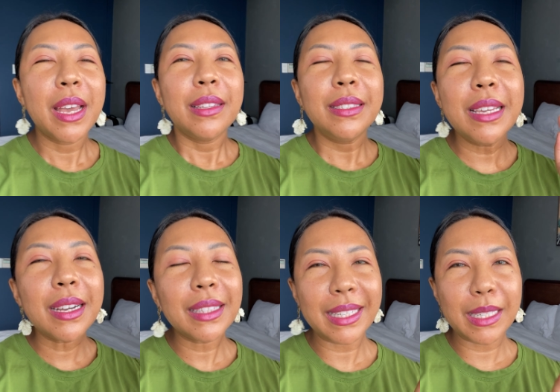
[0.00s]

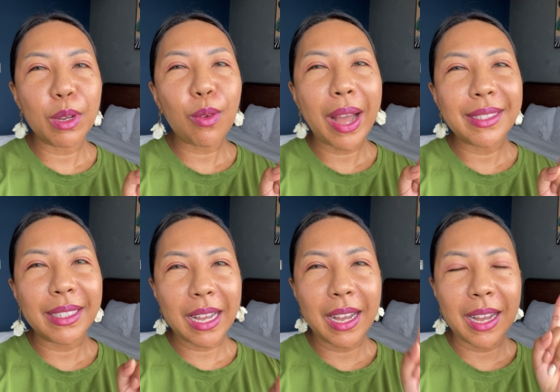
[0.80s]
nhất là trong cái quá trình
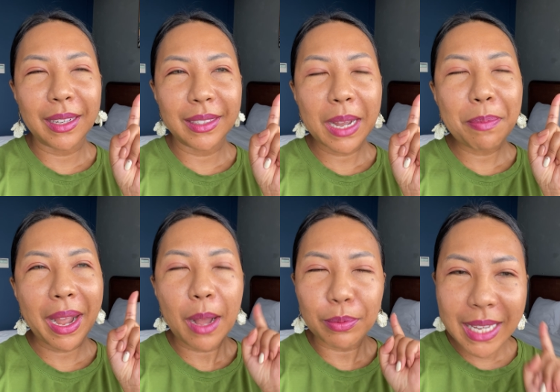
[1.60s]
uh, các
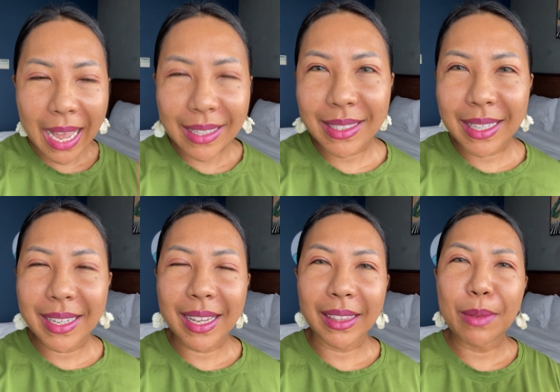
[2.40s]
bạn học tiếng Anh cho
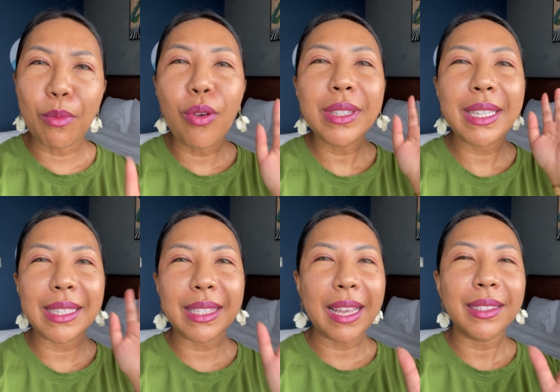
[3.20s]
nên Nhật Ly muốn chia
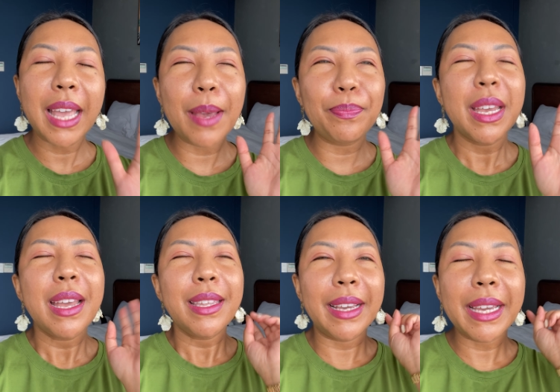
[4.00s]
sẻ thêm
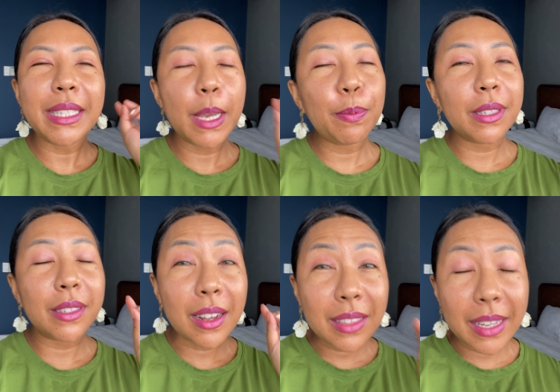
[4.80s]
những cái tips
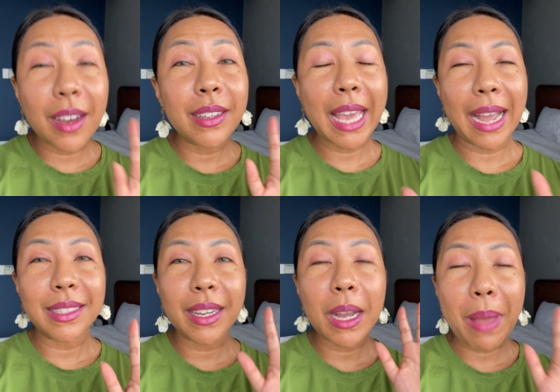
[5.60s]
rất là đơn giản
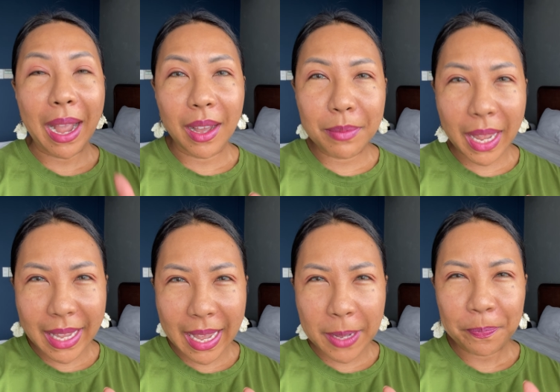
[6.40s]
cho các bạn hôm nay
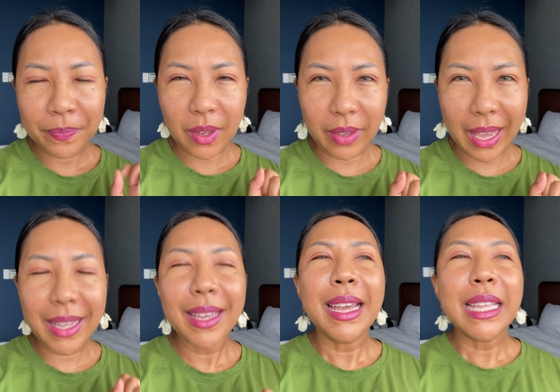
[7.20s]
ha
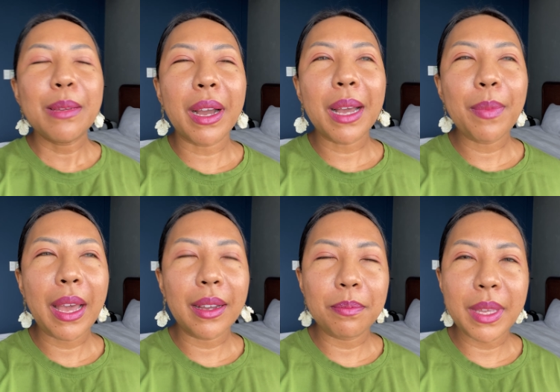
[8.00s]
ok nhưng mà các
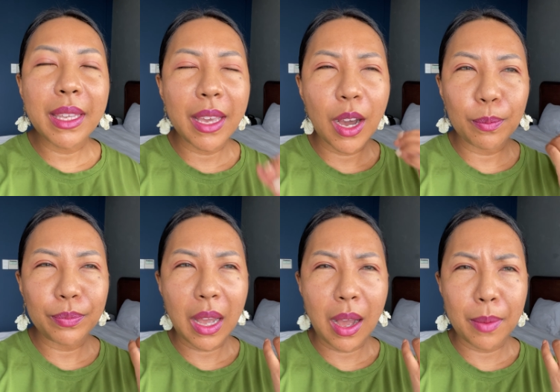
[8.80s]
bạn biết gì không
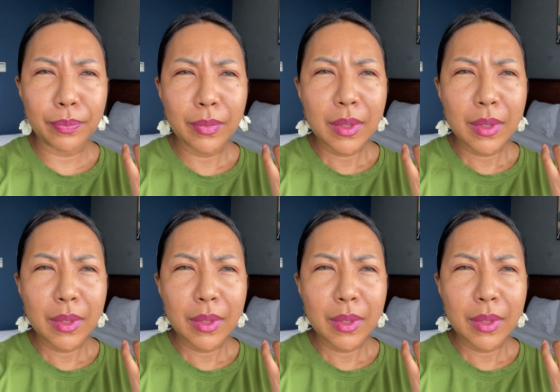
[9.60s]
um,